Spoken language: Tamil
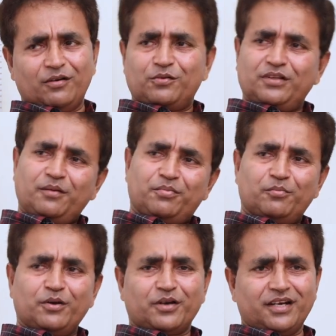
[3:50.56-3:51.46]
அவர் வந்து
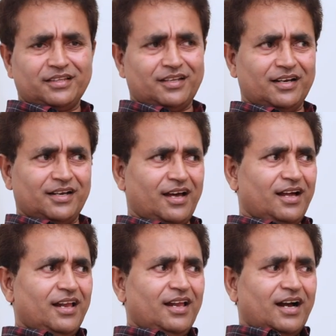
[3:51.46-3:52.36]
எப்போவுமே ஒரு எழுத்தாளனா
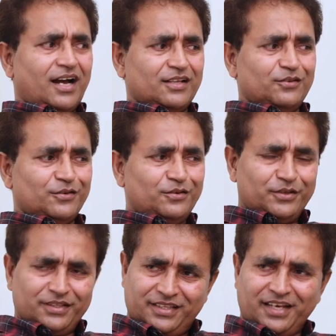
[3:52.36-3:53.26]
அல்லது ஒரு
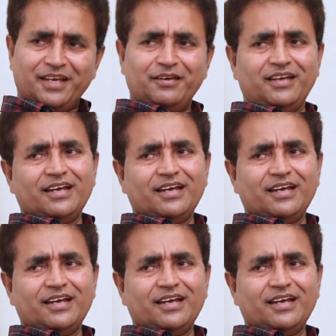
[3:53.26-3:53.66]
திரை